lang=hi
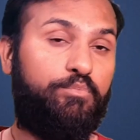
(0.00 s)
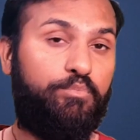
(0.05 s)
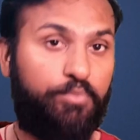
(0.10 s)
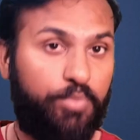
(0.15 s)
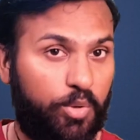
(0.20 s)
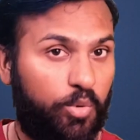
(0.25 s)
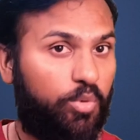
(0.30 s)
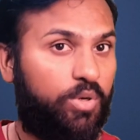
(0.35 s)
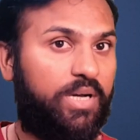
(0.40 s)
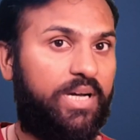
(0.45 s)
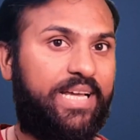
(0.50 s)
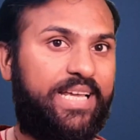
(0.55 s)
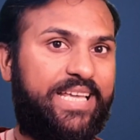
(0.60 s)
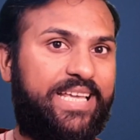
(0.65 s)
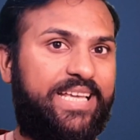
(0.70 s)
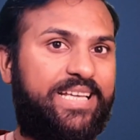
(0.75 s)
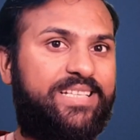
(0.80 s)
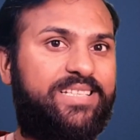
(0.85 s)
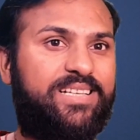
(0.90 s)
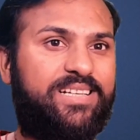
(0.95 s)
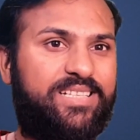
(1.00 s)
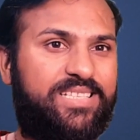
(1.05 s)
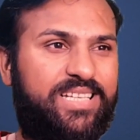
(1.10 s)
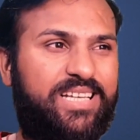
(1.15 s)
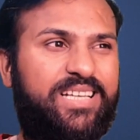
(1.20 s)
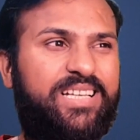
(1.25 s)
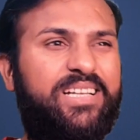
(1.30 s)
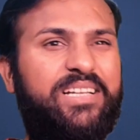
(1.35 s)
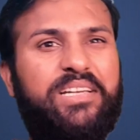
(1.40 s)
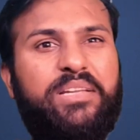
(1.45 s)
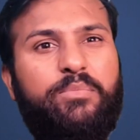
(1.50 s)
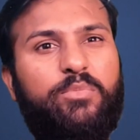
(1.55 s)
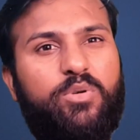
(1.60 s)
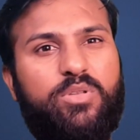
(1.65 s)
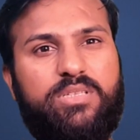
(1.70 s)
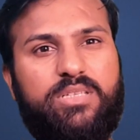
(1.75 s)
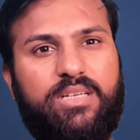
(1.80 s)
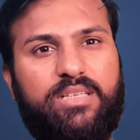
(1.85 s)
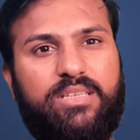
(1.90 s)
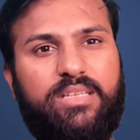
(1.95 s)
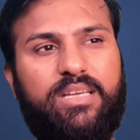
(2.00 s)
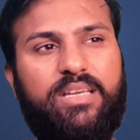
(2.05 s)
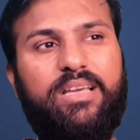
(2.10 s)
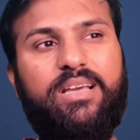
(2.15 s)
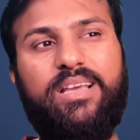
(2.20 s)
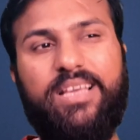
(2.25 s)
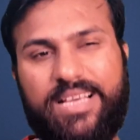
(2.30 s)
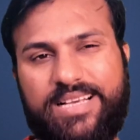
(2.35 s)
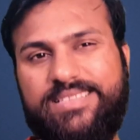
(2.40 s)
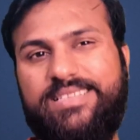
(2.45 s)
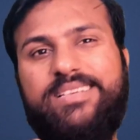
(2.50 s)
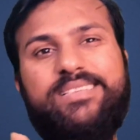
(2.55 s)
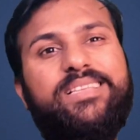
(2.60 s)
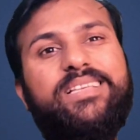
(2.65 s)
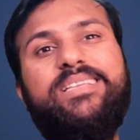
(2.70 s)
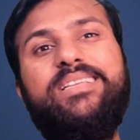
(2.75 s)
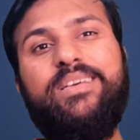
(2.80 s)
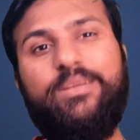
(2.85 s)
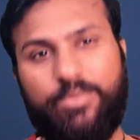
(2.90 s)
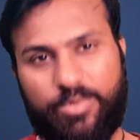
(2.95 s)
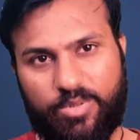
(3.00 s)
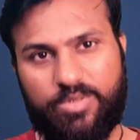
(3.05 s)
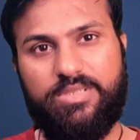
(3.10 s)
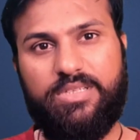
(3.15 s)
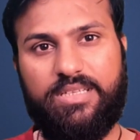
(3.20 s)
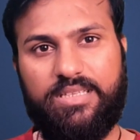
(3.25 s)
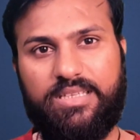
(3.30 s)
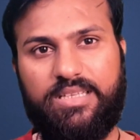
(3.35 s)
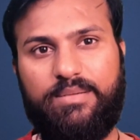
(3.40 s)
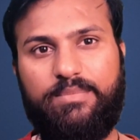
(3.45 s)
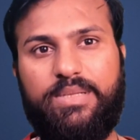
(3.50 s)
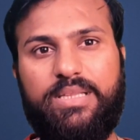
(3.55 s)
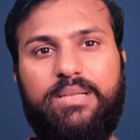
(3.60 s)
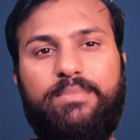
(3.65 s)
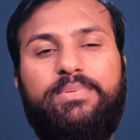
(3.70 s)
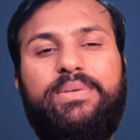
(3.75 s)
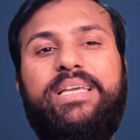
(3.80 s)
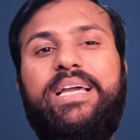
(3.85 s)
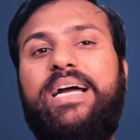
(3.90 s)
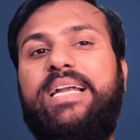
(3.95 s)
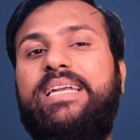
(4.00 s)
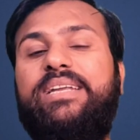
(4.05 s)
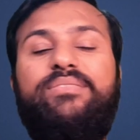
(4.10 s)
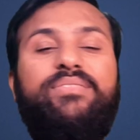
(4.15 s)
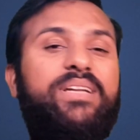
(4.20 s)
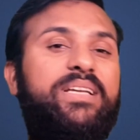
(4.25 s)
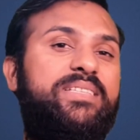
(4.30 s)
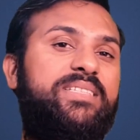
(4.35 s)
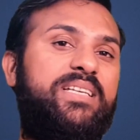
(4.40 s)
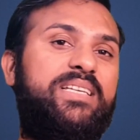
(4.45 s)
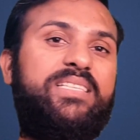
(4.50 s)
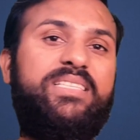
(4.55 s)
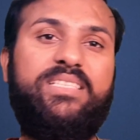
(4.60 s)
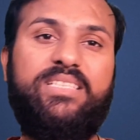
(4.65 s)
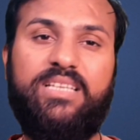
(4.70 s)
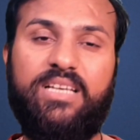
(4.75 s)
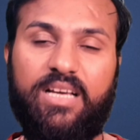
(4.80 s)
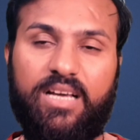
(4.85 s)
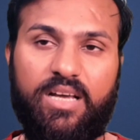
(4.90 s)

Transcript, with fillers: प्रो का एक सक्सेसर नहीं बोल सकते एक सक्सेसर बोल सकते मतलब क्या डिफरेंसेस